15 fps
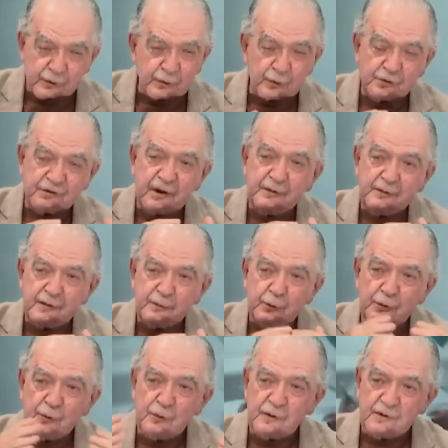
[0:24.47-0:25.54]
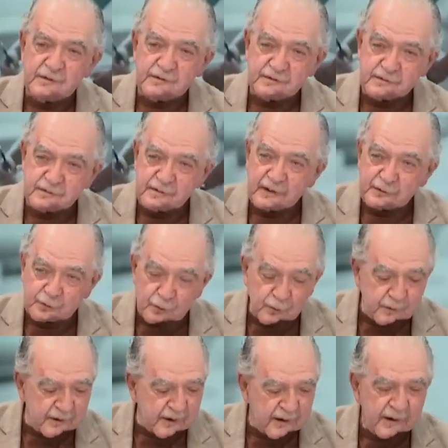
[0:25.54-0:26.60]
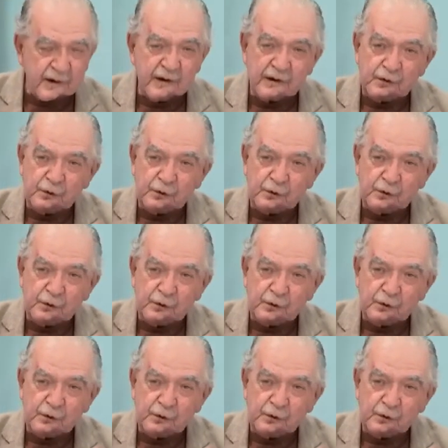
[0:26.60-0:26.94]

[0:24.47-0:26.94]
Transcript: no sabemos lo que es la lluvia,